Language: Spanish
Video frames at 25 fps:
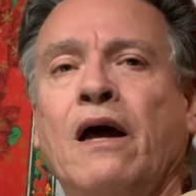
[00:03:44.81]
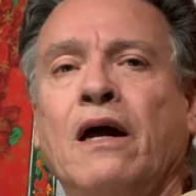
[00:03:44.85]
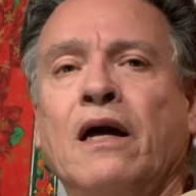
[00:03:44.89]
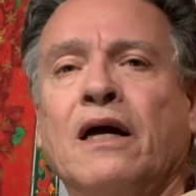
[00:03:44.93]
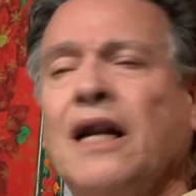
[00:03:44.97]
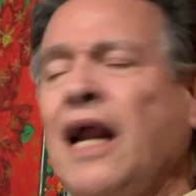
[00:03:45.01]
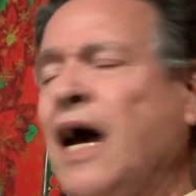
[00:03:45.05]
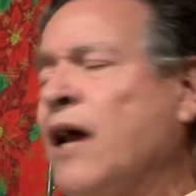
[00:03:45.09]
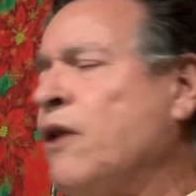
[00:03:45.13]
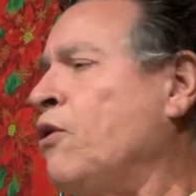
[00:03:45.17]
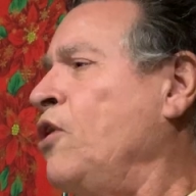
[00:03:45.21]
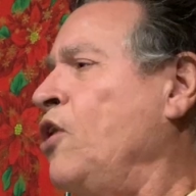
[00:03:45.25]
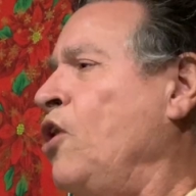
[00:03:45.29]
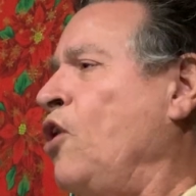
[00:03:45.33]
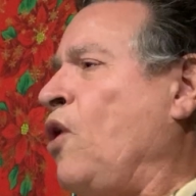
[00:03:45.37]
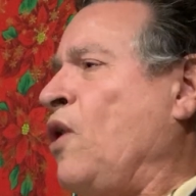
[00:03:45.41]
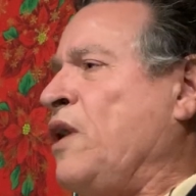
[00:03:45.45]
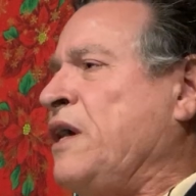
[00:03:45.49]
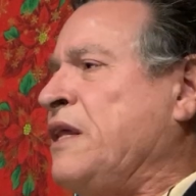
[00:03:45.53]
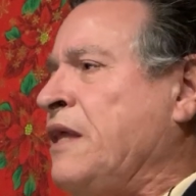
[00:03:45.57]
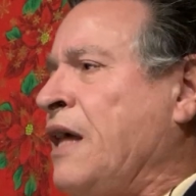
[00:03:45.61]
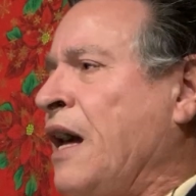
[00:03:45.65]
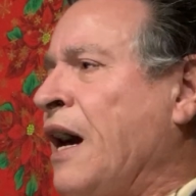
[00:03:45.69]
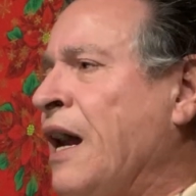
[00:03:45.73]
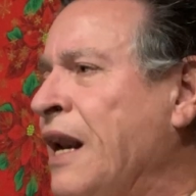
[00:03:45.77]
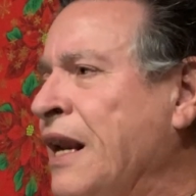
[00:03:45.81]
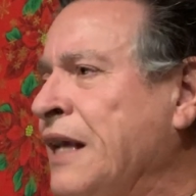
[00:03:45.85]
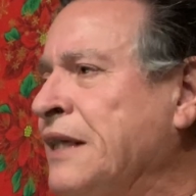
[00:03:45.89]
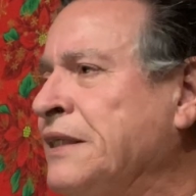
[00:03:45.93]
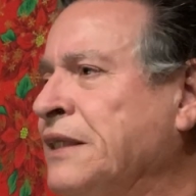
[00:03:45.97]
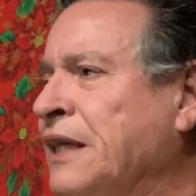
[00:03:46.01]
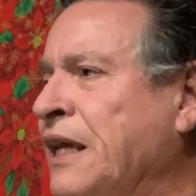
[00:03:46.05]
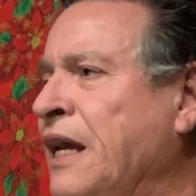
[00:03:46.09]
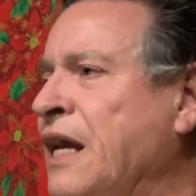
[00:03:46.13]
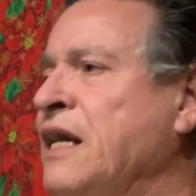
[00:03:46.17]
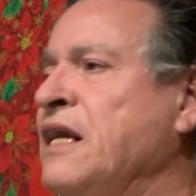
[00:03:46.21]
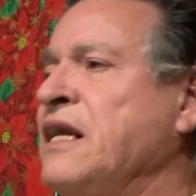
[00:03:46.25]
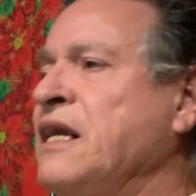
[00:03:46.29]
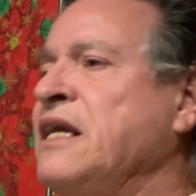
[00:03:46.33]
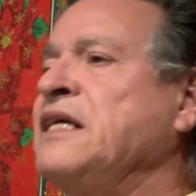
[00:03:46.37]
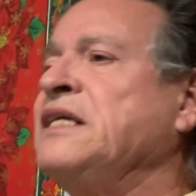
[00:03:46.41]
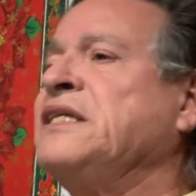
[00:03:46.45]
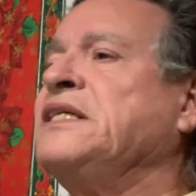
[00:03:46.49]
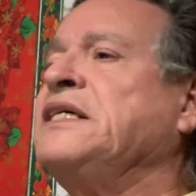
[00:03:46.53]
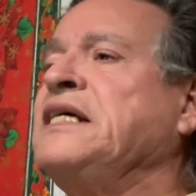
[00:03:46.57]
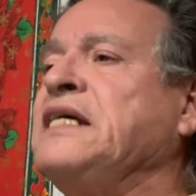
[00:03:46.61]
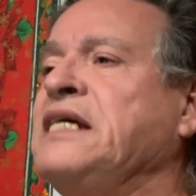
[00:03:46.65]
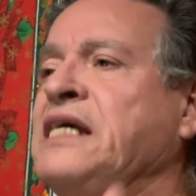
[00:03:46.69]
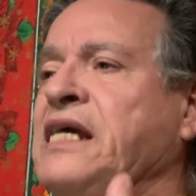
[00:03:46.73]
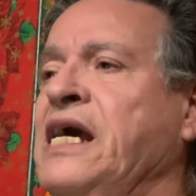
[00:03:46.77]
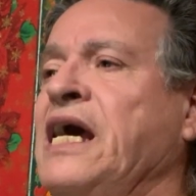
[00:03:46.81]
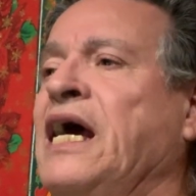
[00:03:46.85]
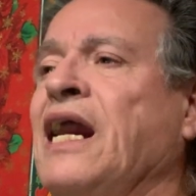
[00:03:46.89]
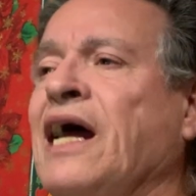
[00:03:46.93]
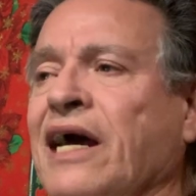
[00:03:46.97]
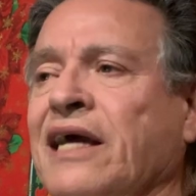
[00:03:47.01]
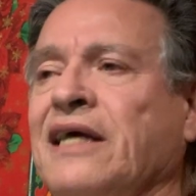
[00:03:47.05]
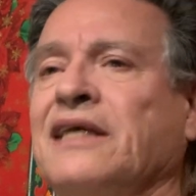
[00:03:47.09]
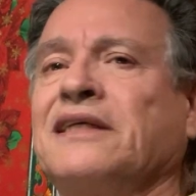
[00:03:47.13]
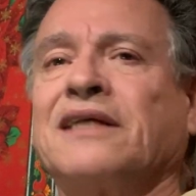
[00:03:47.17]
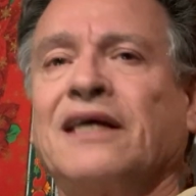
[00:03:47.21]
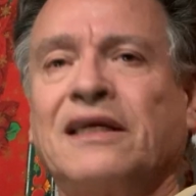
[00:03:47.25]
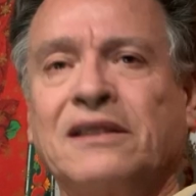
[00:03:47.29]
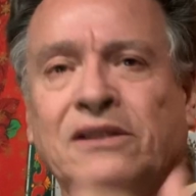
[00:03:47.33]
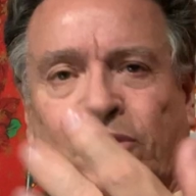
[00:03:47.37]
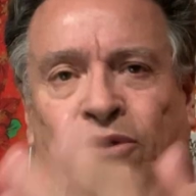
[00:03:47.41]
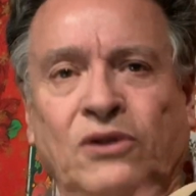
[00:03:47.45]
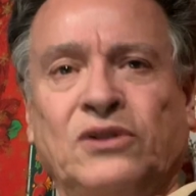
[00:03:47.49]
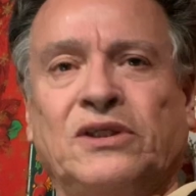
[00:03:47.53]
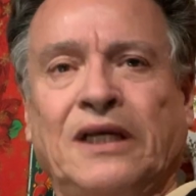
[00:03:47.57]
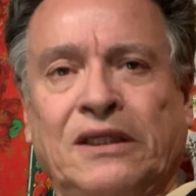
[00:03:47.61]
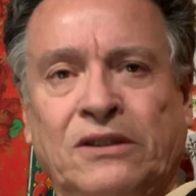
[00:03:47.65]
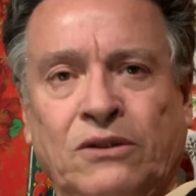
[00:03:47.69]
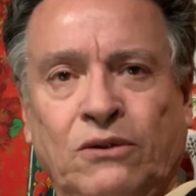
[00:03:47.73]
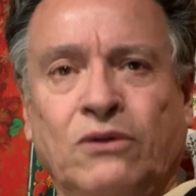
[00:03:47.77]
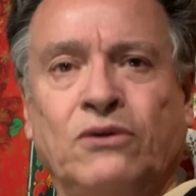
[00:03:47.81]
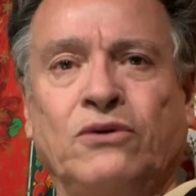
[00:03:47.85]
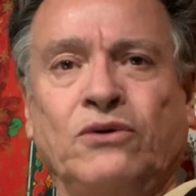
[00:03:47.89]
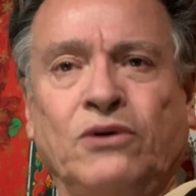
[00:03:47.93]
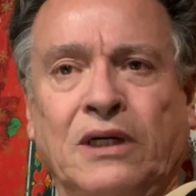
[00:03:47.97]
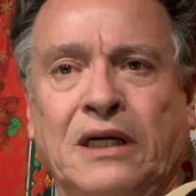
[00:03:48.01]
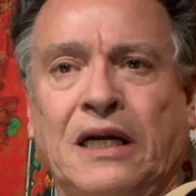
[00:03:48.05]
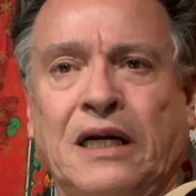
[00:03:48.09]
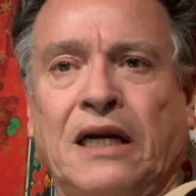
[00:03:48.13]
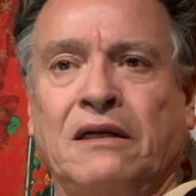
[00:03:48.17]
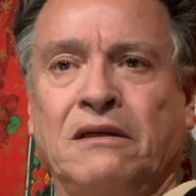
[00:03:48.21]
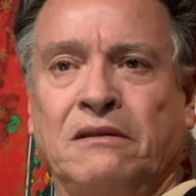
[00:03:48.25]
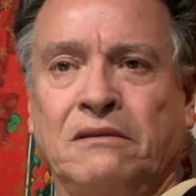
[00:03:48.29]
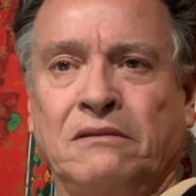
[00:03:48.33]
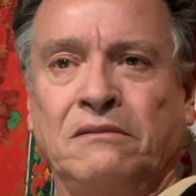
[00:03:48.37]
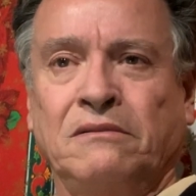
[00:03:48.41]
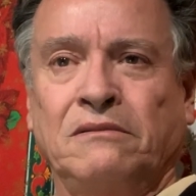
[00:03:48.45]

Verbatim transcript: Claro, lo ideal es que ni siquiera esas cosas ocurran,